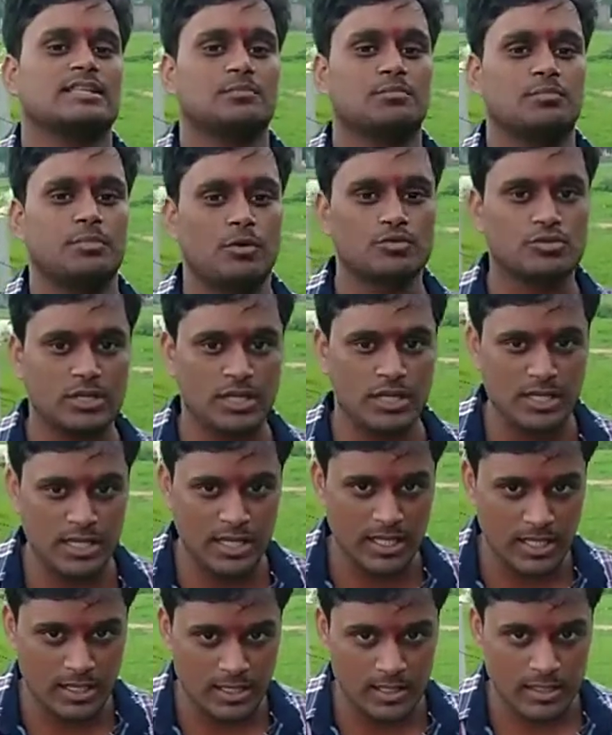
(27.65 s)
तक पहुँच रही है
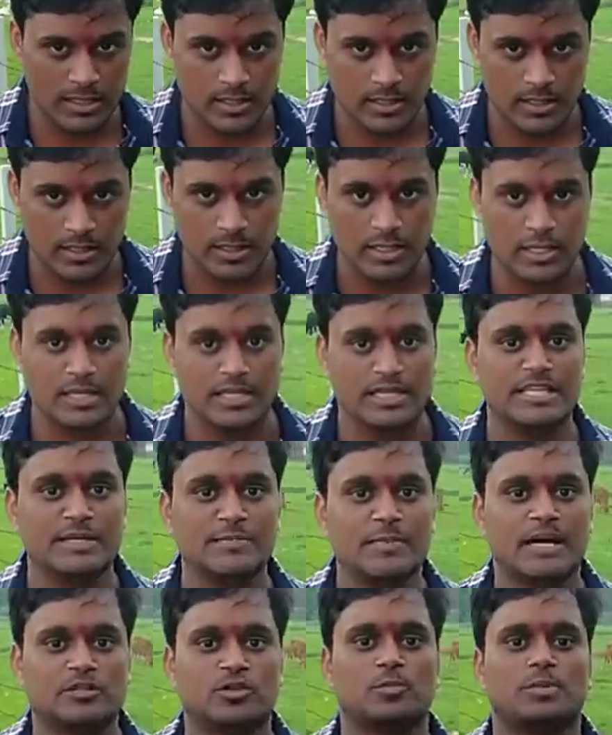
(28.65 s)
इन्हीं
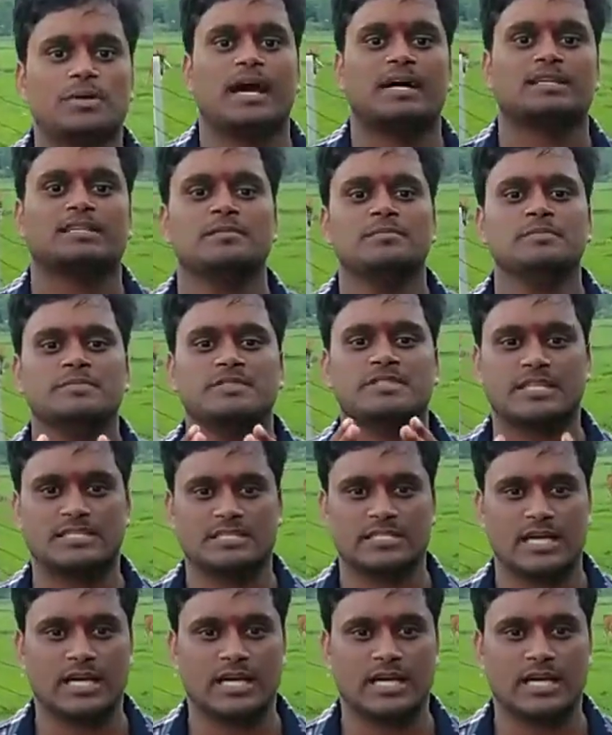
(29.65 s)
बातों पर आज हम चर्चा